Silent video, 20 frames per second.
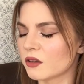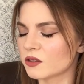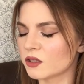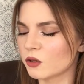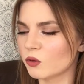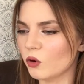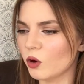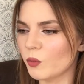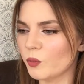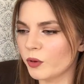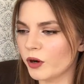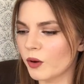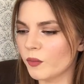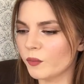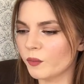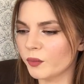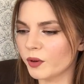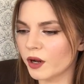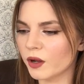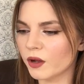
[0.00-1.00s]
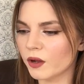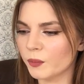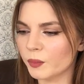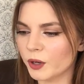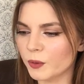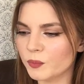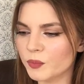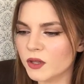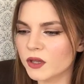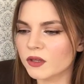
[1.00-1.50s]
с такой прям э,
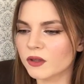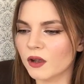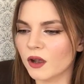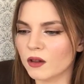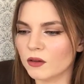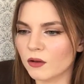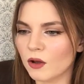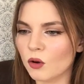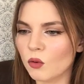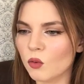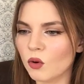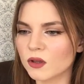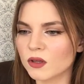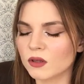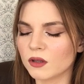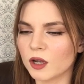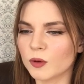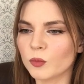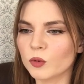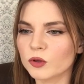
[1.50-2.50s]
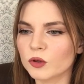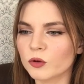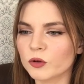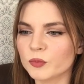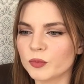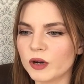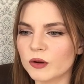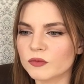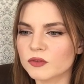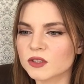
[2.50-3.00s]
пропиткой алкогольной, как будто
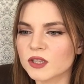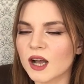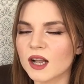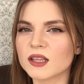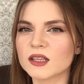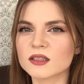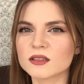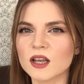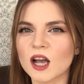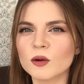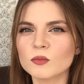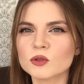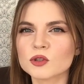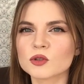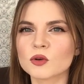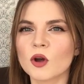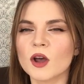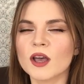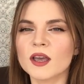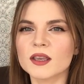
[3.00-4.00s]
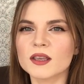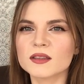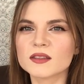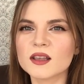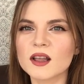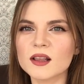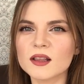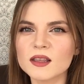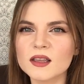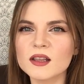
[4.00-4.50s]
вот прям взяли замшу и
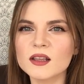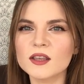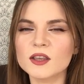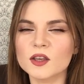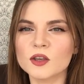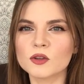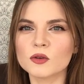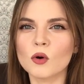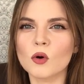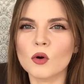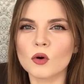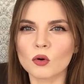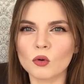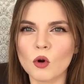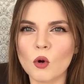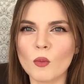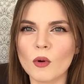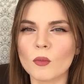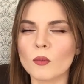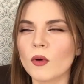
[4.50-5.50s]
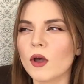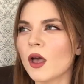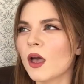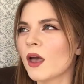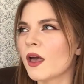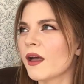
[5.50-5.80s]
залили ее ромом.